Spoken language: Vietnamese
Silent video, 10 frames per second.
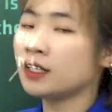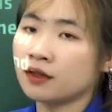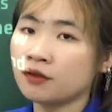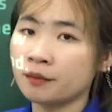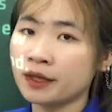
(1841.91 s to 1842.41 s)
tin
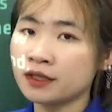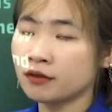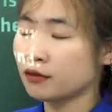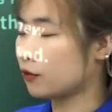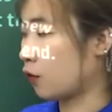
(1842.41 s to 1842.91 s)
đã được biết
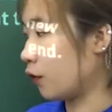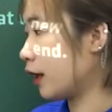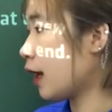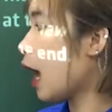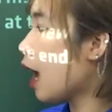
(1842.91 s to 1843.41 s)
trước từ rồi
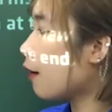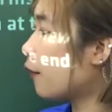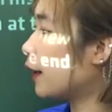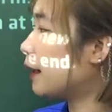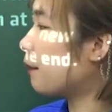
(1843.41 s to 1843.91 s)

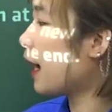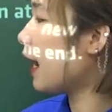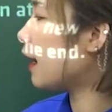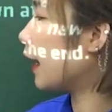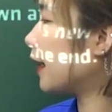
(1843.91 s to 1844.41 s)
và ý B
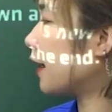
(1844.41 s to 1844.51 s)
là người